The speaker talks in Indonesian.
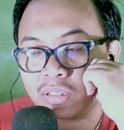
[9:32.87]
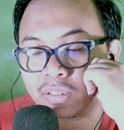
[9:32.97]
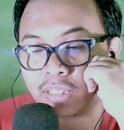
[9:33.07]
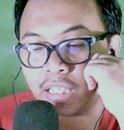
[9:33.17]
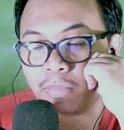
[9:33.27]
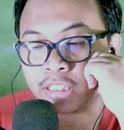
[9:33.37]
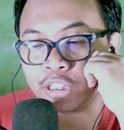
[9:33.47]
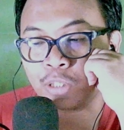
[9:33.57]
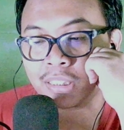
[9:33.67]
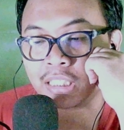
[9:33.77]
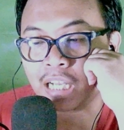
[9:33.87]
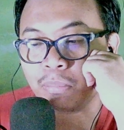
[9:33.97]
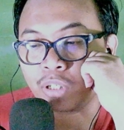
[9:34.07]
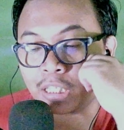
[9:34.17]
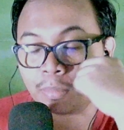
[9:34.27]
Oke, berarti Sio masih
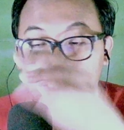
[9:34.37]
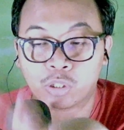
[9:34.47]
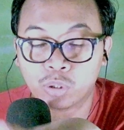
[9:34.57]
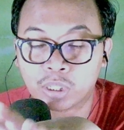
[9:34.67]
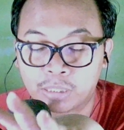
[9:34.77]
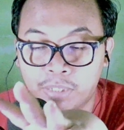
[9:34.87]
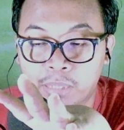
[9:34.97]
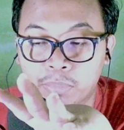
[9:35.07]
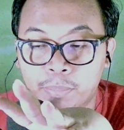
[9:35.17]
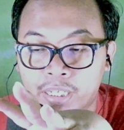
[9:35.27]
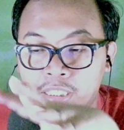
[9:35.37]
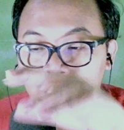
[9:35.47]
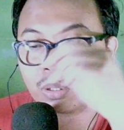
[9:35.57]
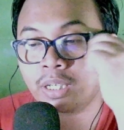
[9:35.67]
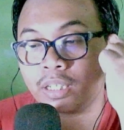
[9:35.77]
kabur ya. Tapi nggak tahu juga sih mereka bummer data
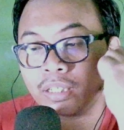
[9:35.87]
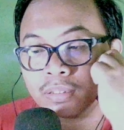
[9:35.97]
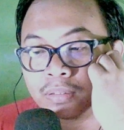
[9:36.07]
atau enggak ya.